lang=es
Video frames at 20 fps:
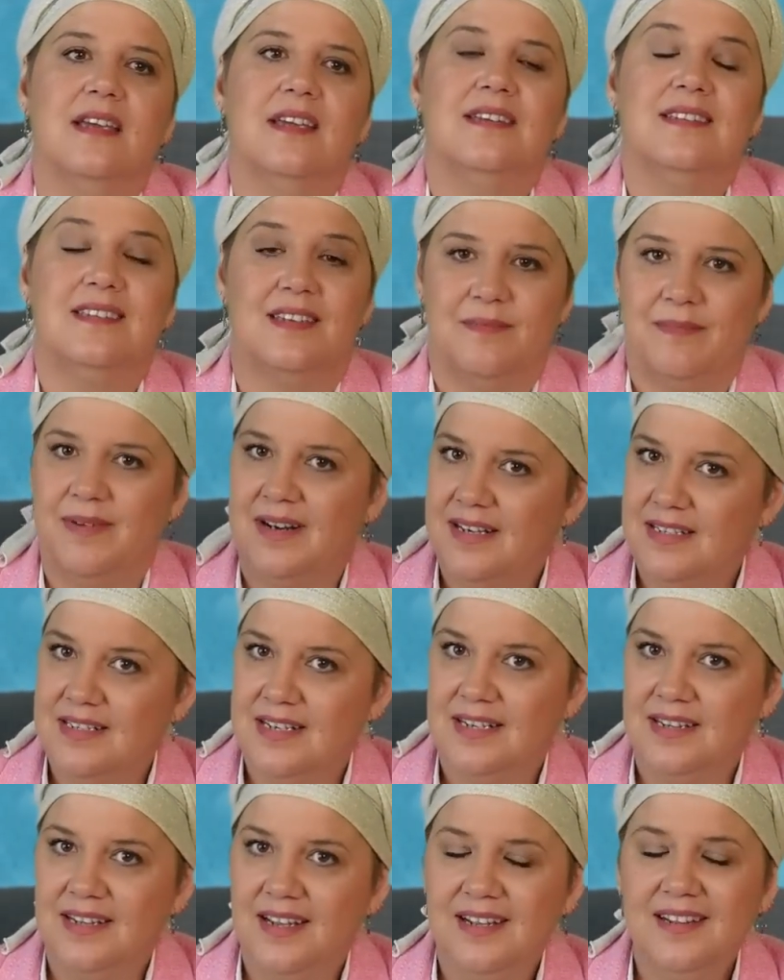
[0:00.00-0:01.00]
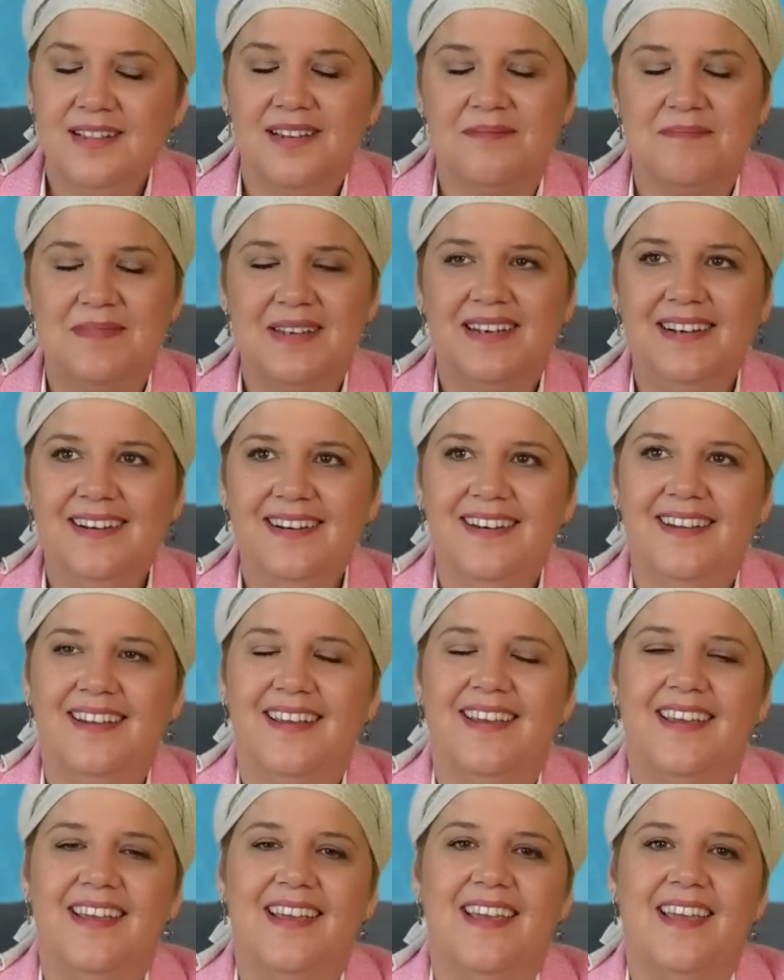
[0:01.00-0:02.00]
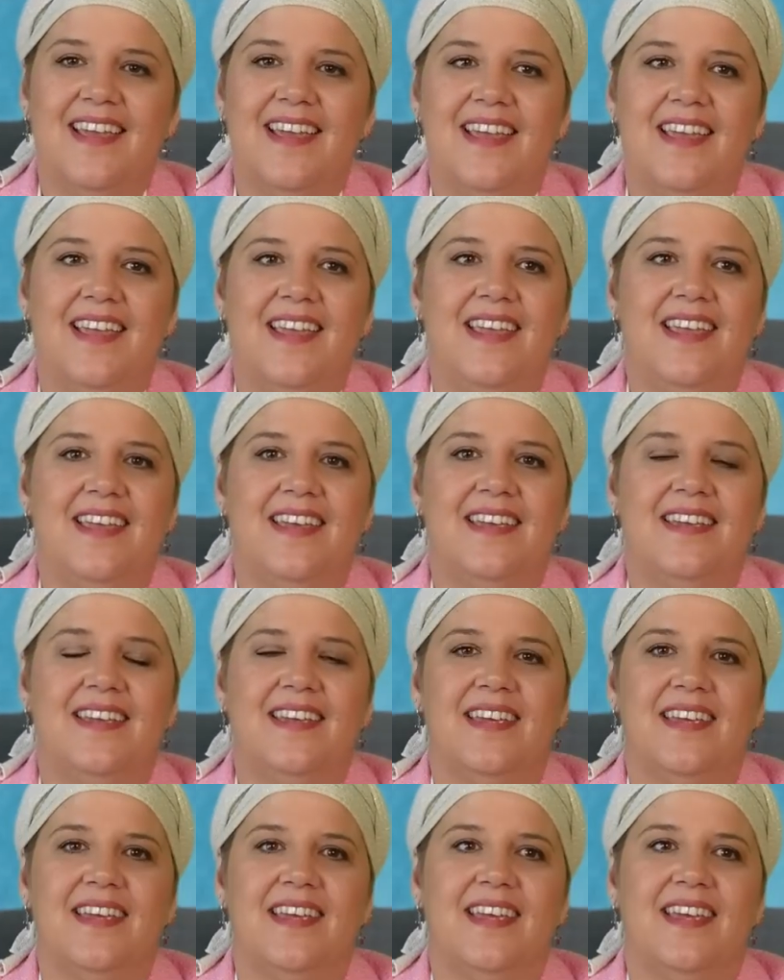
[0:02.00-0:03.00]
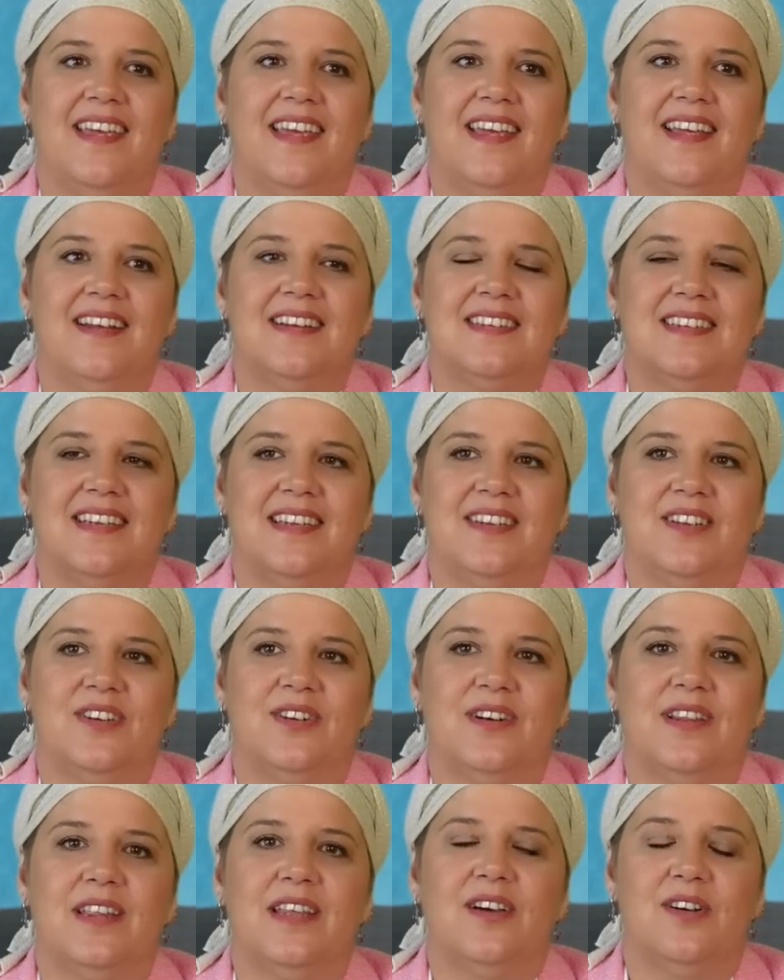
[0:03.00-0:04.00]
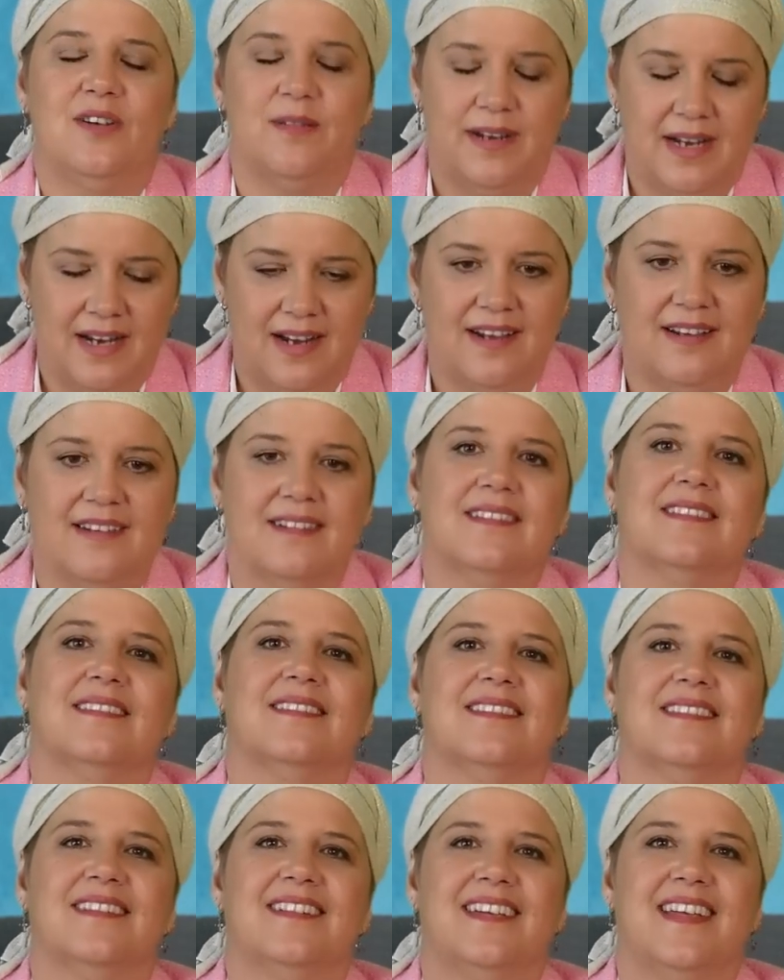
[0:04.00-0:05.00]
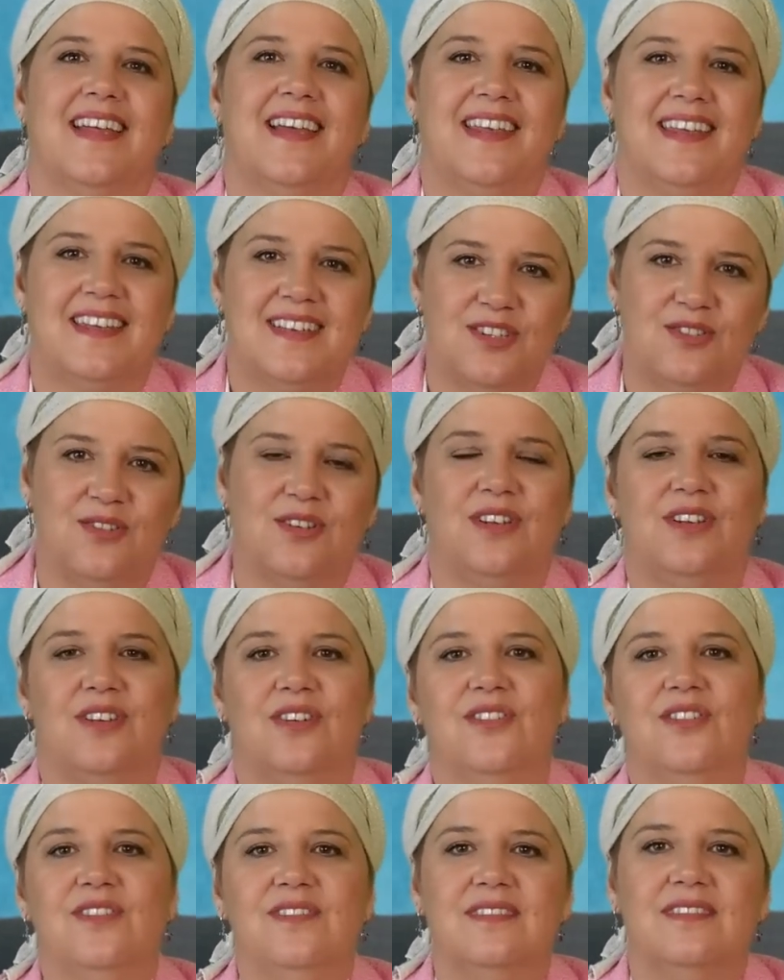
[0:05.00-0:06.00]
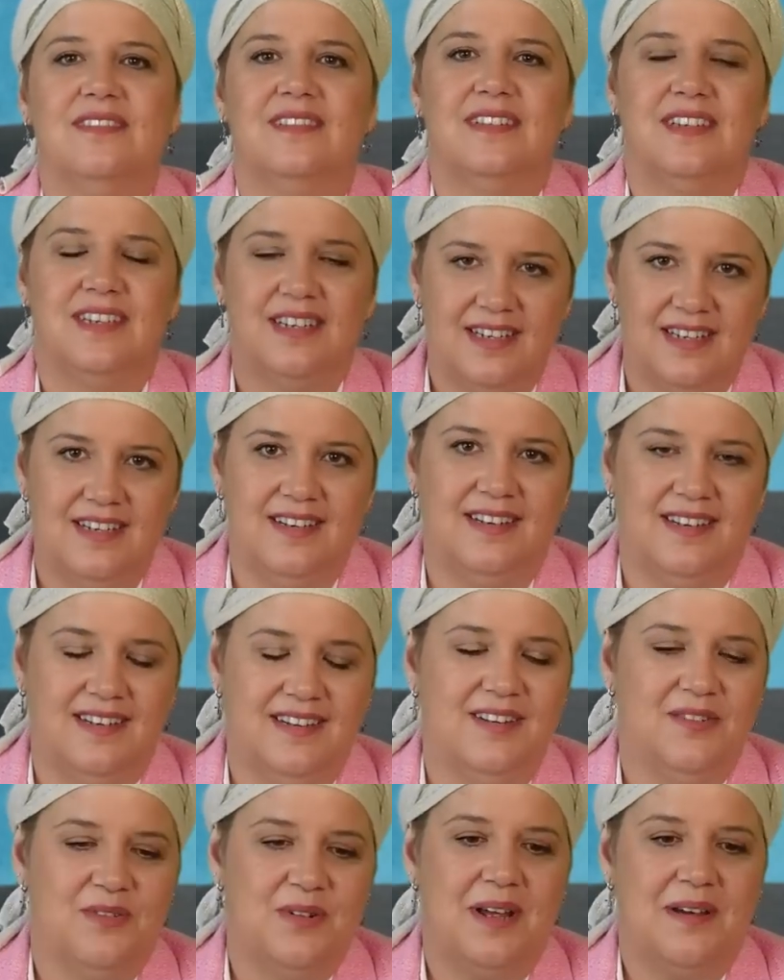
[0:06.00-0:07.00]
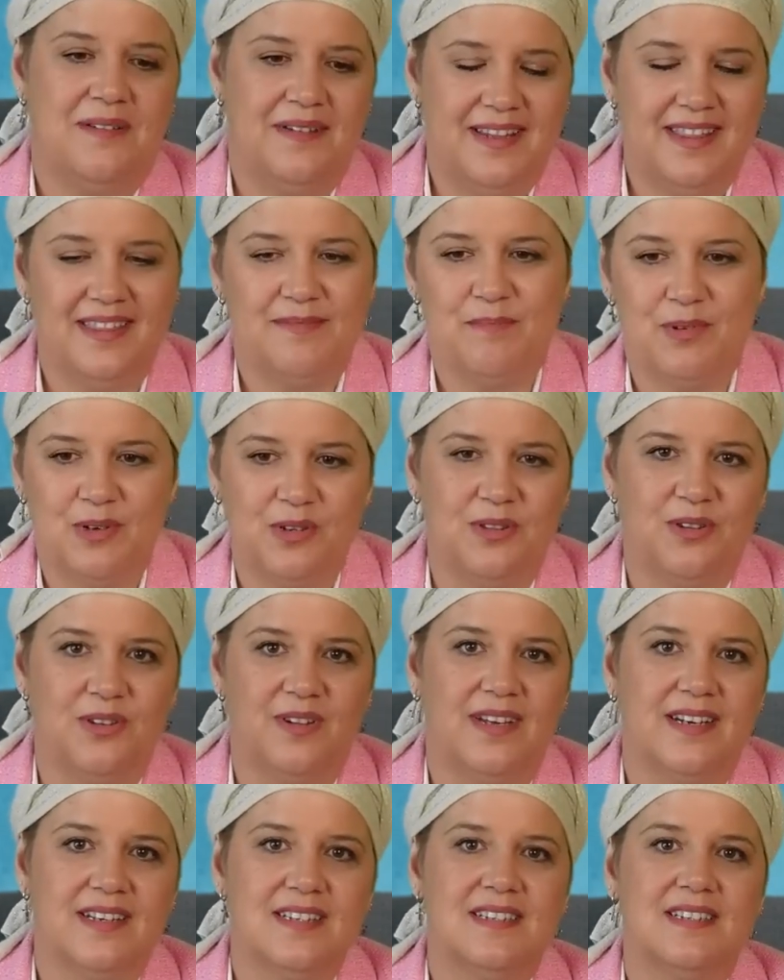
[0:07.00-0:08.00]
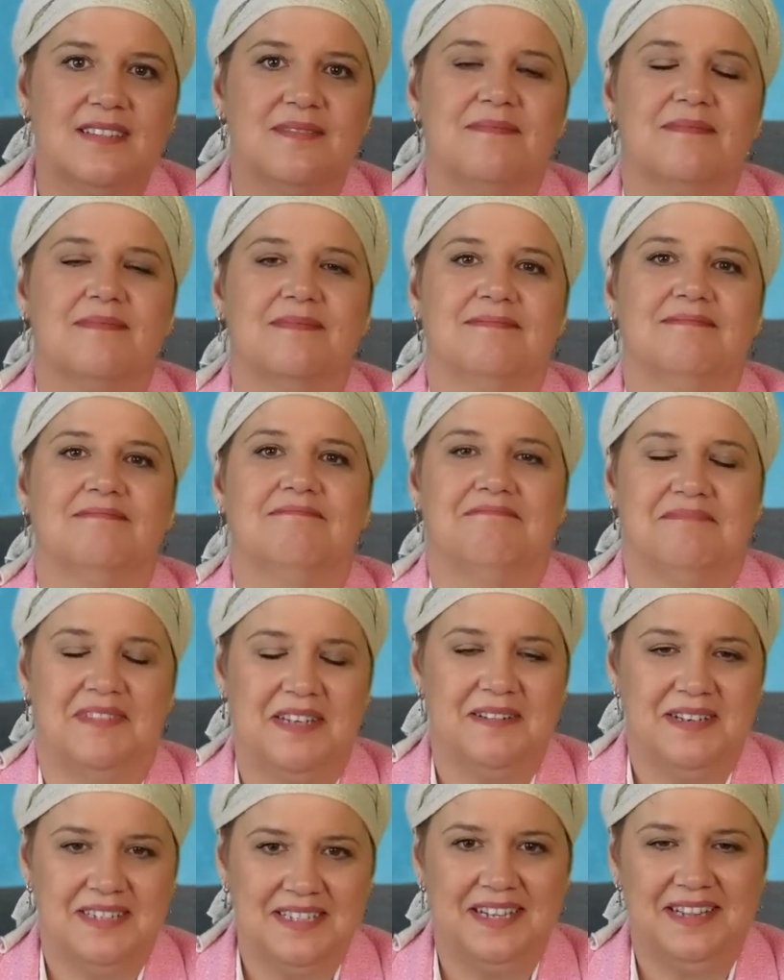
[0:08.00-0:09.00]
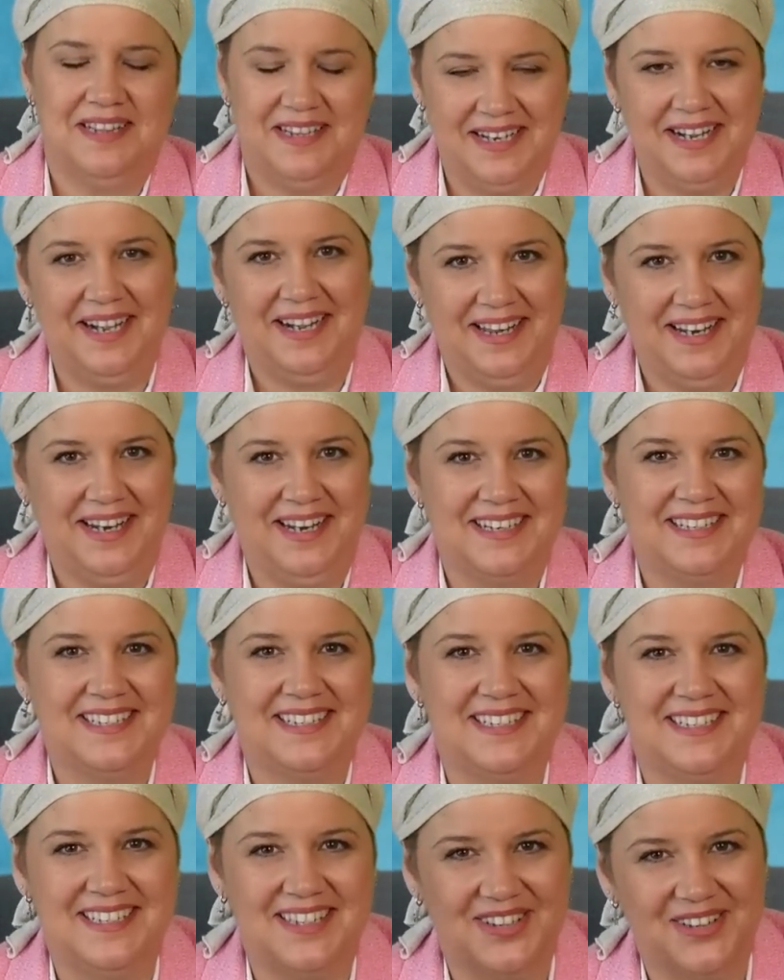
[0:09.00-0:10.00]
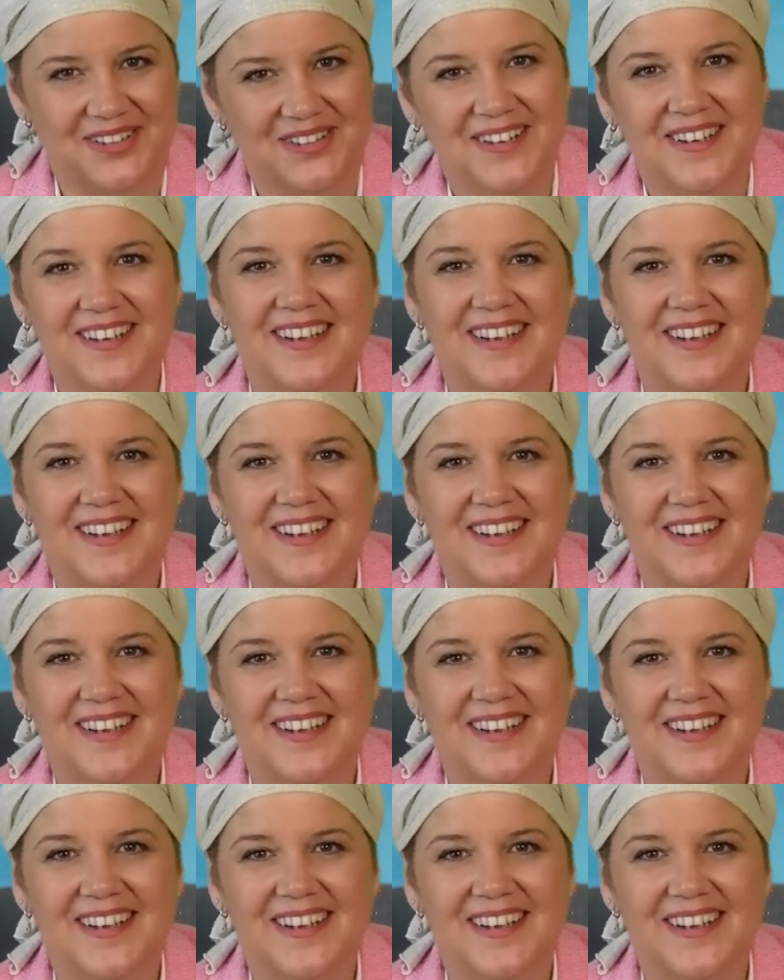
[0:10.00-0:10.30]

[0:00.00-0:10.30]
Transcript: en Semana Santa también, eh, el Señor dijo, venga, que aquí estoy yo y de una vez por todas mm, te vas a enterar de que existo.